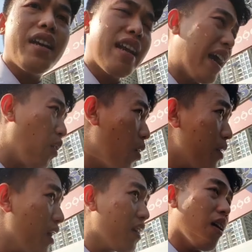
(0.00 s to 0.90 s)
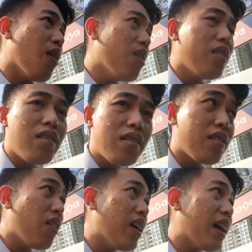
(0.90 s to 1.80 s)
Đạt cũng không nhớ rõ
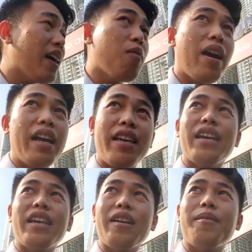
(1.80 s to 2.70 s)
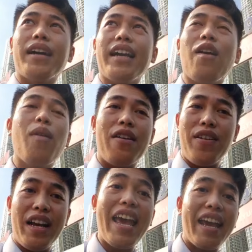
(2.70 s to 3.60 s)
nó là cái công nghệ gì, nhưng mà cái công nghệ về
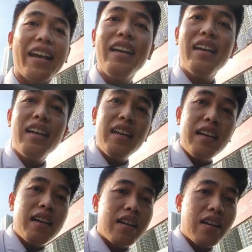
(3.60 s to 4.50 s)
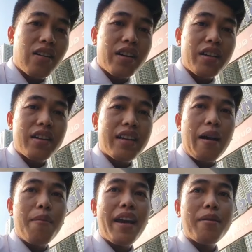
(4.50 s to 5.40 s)
cái đèn, rồi
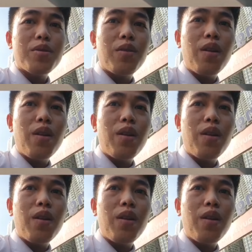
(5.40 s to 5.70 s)
cảm biến áp suất